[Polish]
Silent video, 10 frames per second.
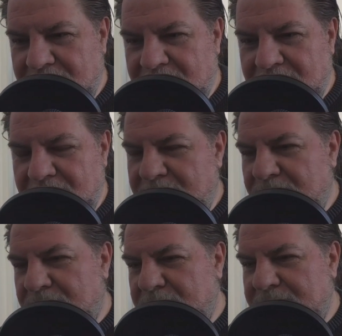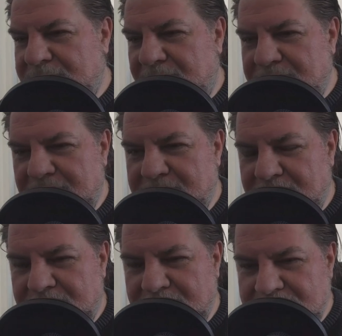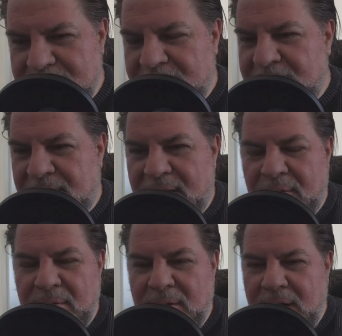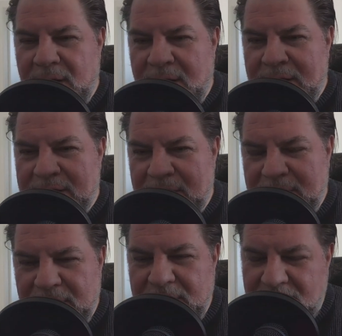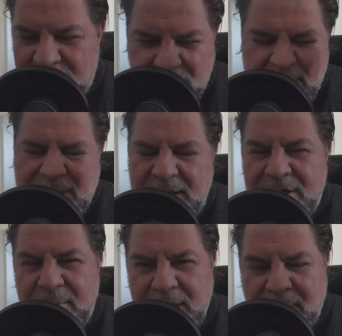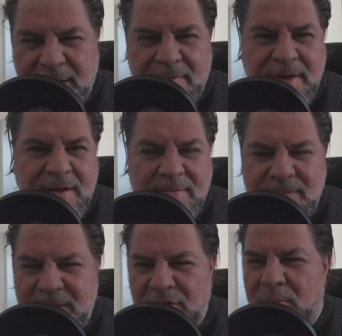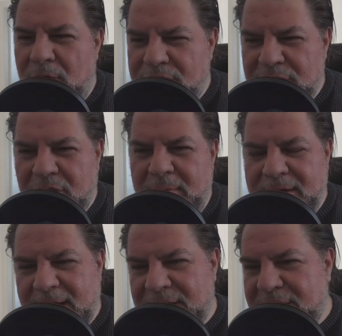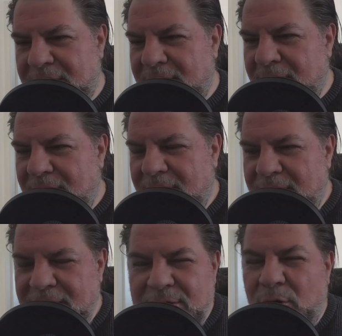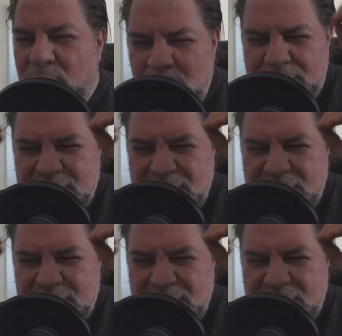e, mi już pisali, żebym zdychał, żebym, no, no pisali do mnie naprawdę wiadomości, komentarze i to ludzie z